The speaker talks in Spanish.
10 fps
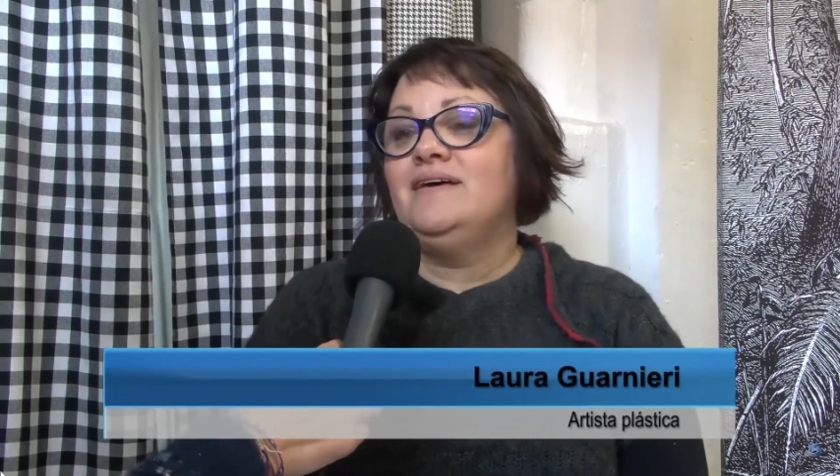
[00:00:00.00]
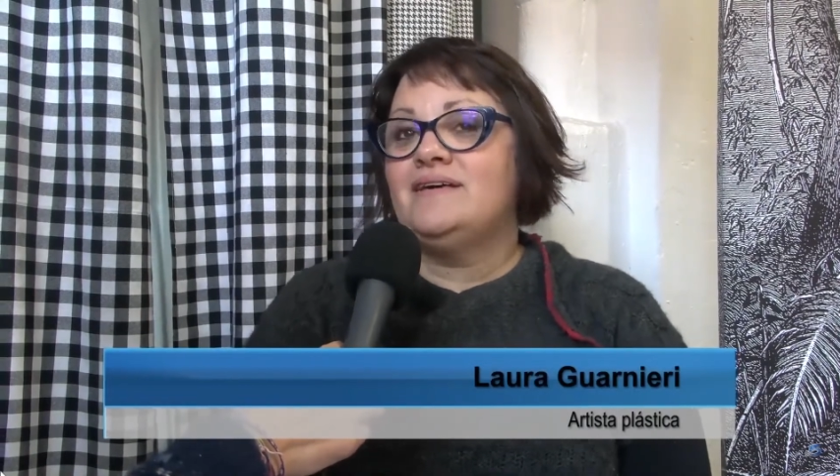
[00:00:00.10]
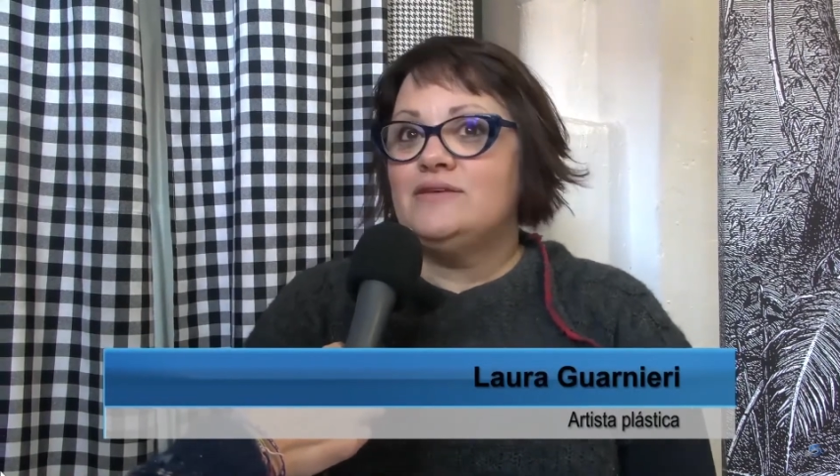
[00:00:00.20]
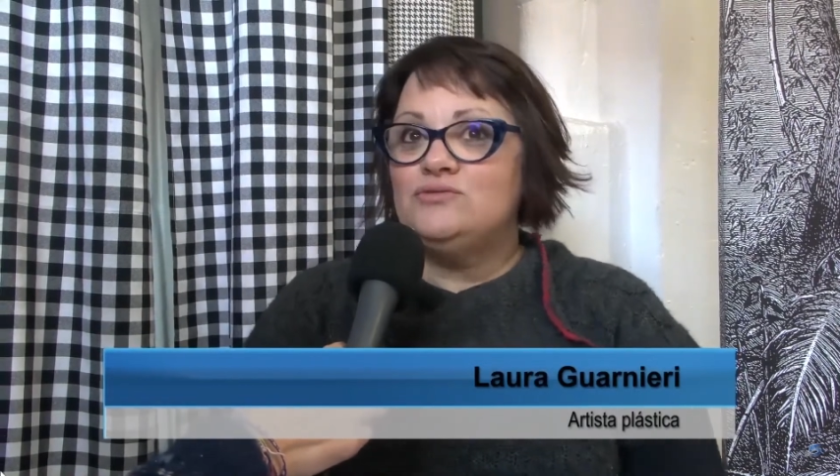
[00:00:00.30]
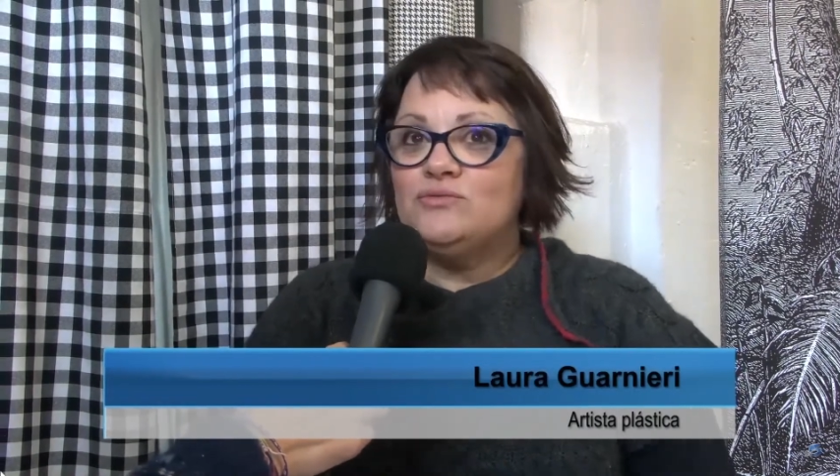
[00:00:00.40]

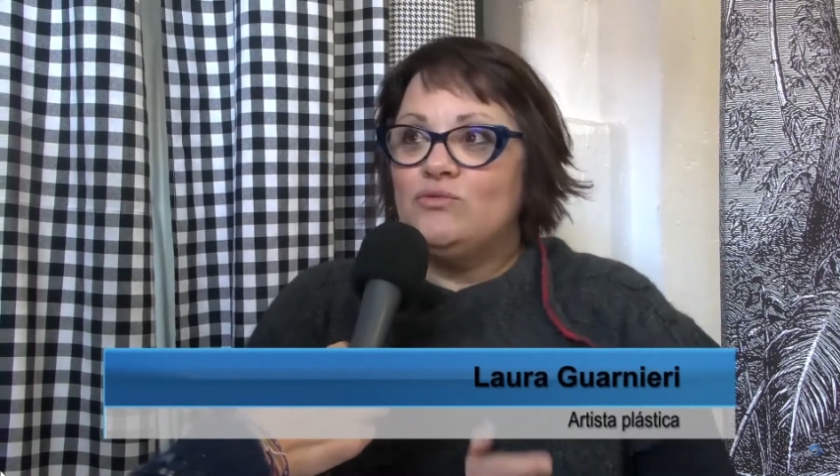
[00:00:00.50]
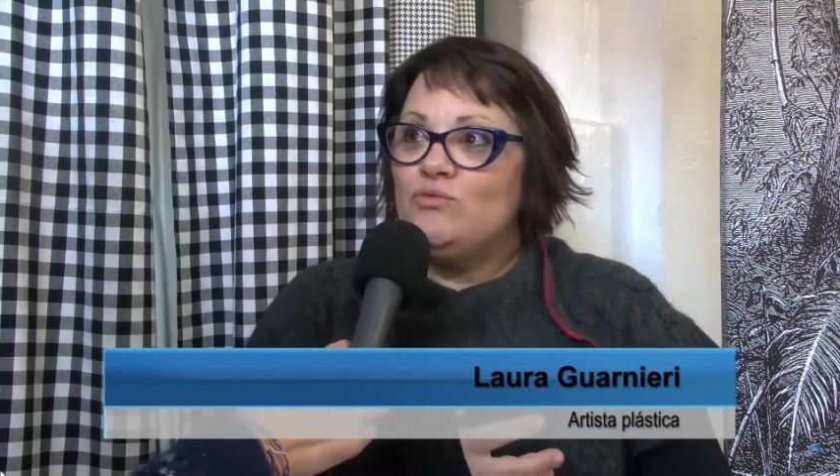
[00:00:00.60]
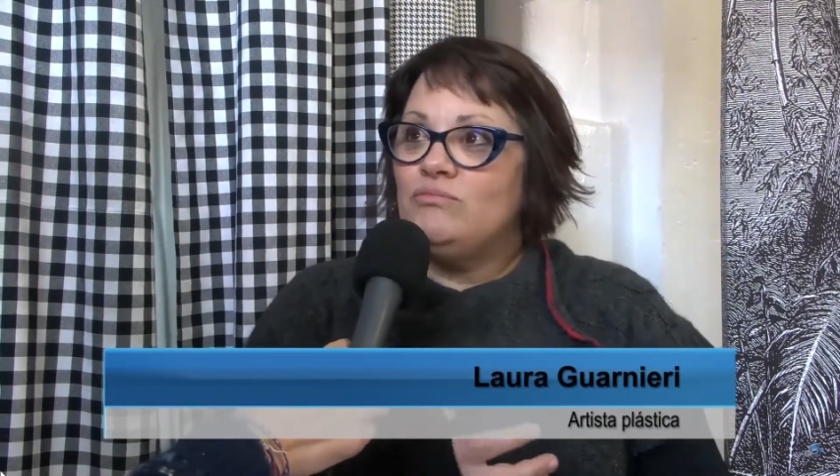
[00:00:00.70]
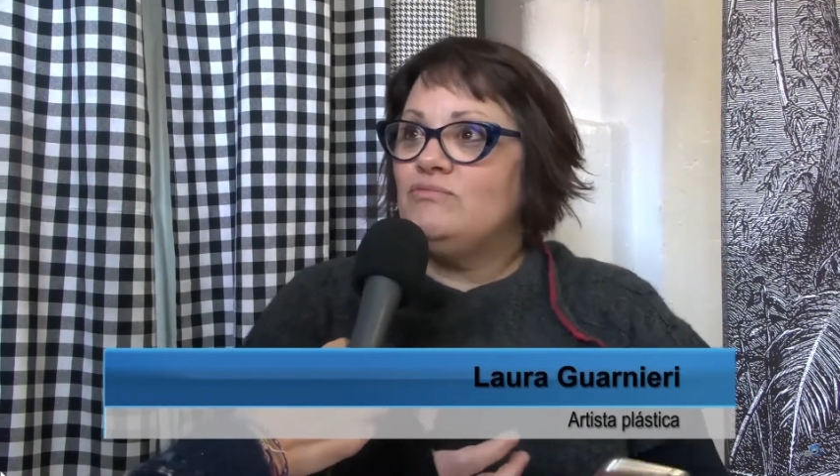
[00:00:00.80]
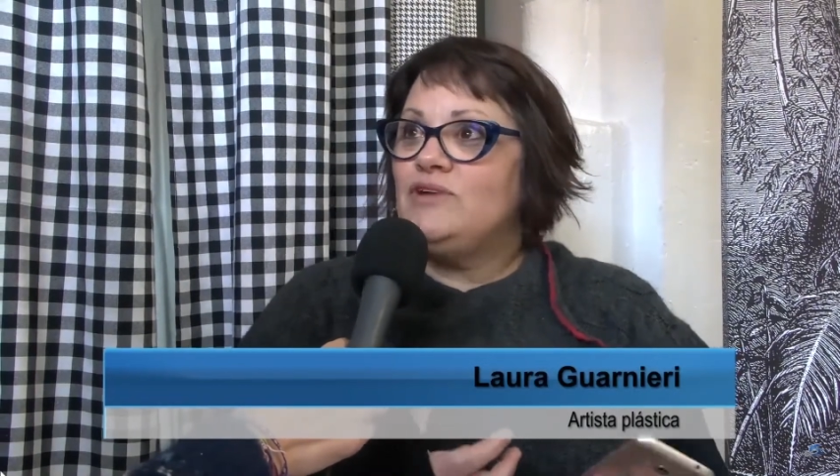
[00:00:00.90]
que es
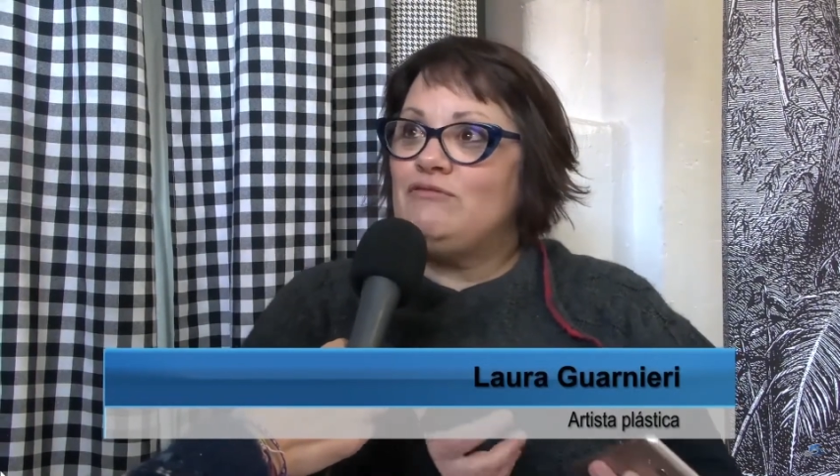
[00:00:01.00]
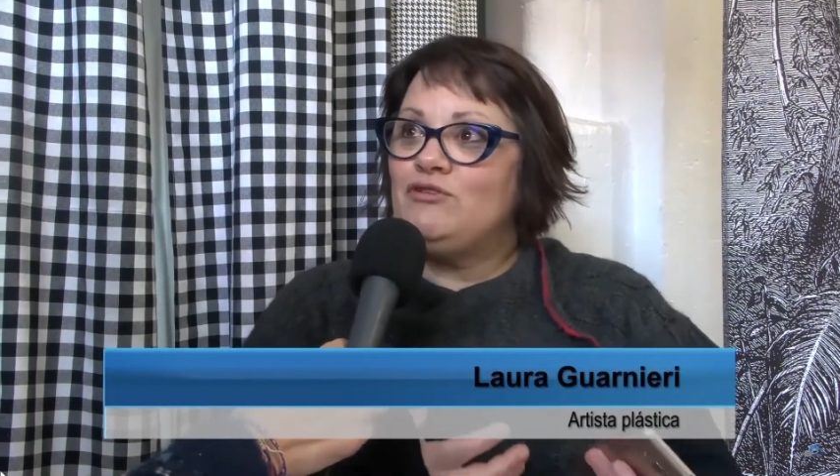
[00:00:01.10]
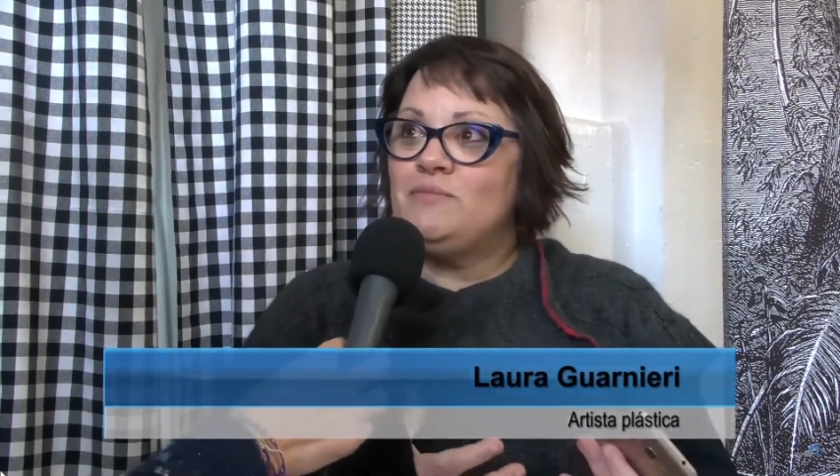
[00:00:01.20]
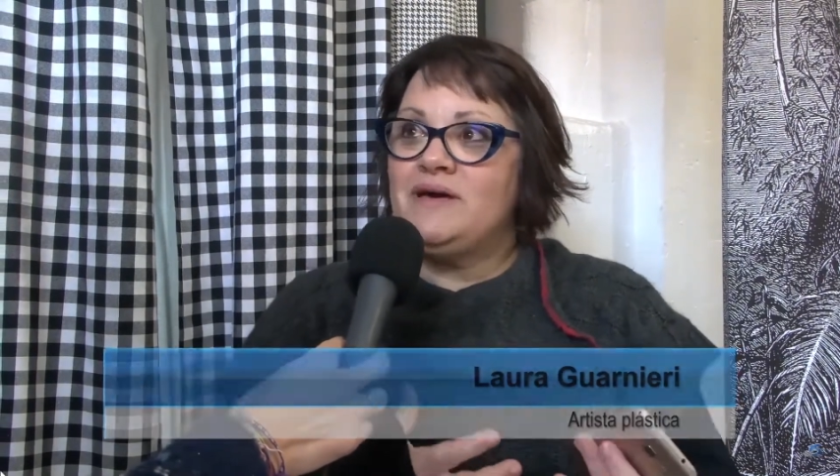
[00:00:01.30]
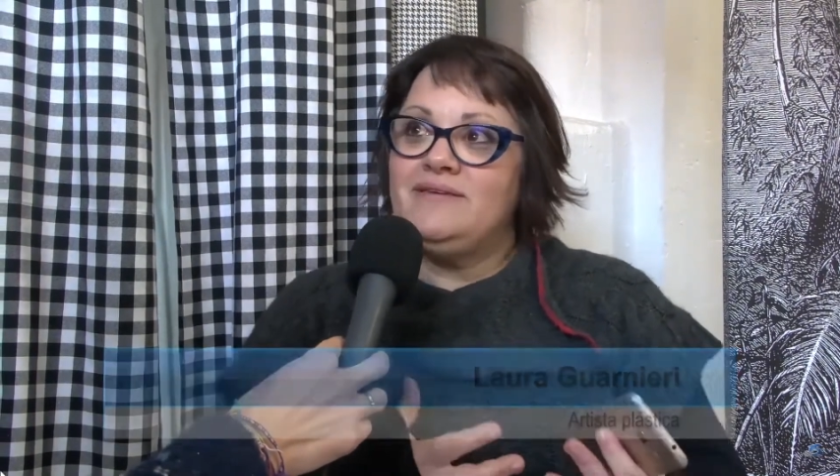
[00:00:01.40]
una forma